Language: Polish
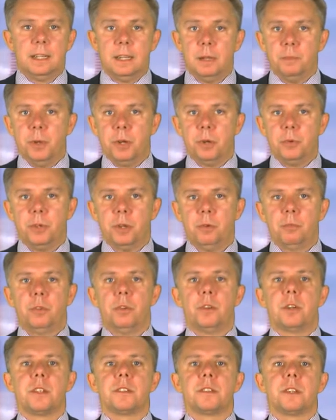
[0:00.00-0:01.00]

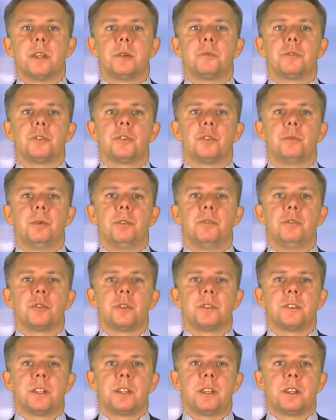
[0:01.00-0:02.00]
reperują, dokręcają śruby w
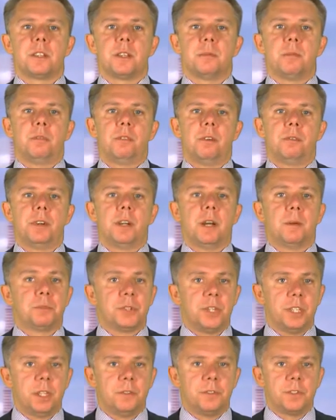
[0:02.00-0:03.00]
urządzeniach zabawowych, a
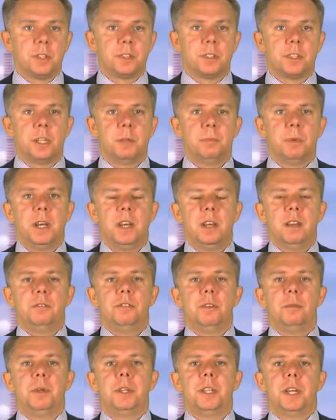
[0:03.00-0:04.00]
przede wszystkim
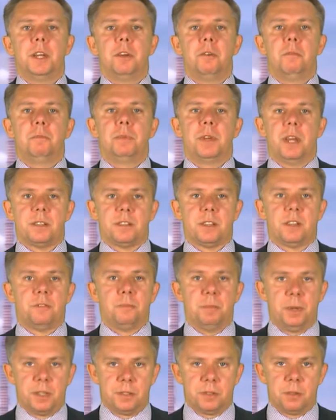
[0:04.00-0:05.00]
wymieniają
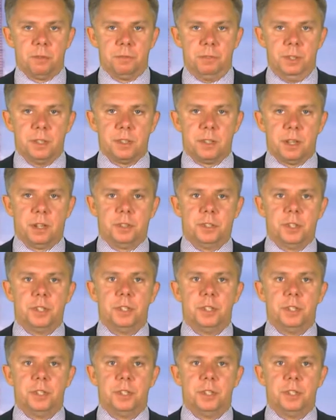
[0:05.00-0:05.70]
piasek w piaskownicach.